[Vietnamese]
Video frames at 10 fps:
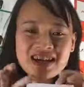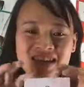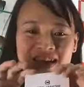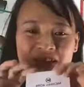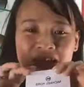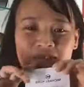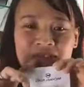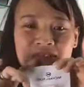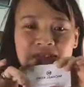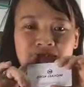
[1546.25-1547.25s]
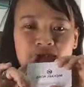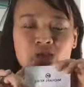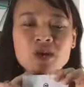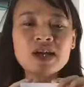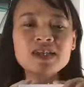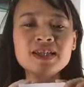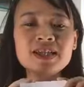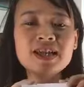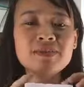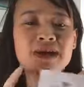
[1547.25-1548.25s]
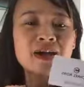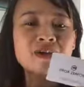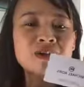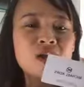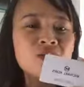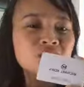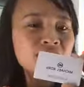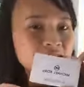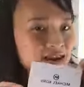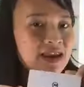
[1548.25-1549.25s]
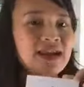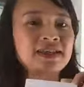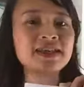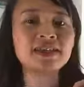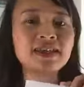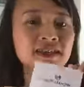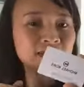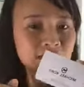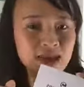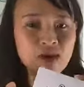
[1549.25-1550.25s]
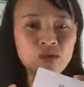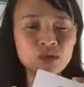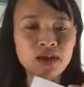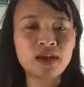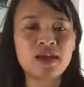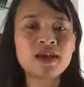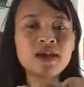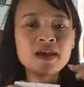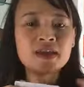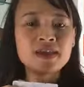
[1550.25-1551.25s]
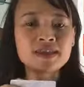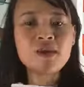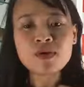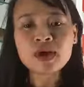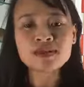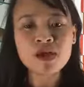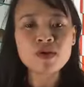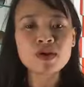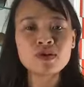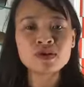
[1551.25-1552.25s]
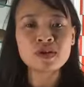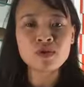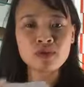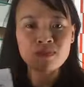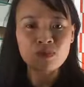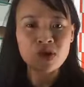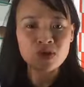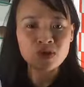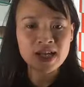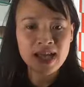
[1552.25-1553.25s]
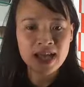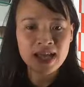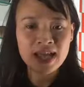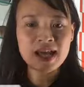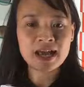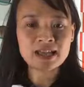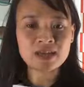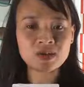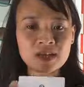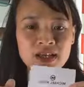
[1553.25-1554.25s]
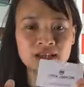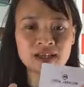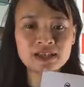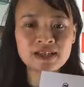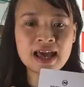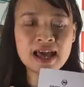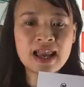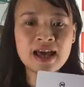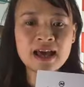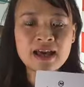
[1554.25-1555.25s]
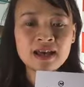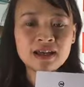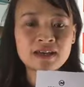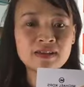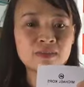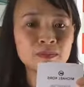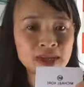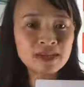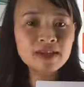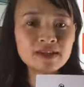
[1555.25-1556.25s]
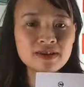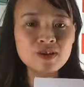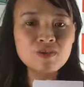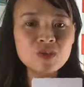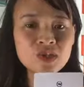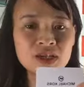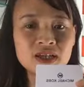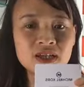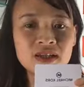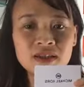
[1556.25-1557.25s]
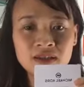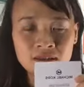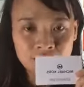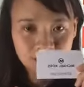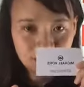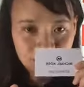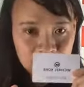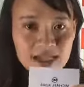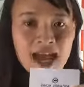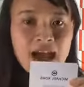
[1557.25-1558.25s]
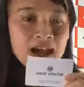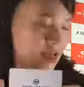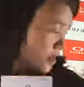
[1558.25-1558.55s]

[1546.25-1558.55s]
sau đây em sẽ review một cái chiếc kính Michael Kors thật là chi tiết, thật là cụ thể, để sau sau cái sau cái buổi nói chuyện ngắn này các anh chị có thể nhận ra là mình đã sở hữu một chiếc kính uh, chính hãng hay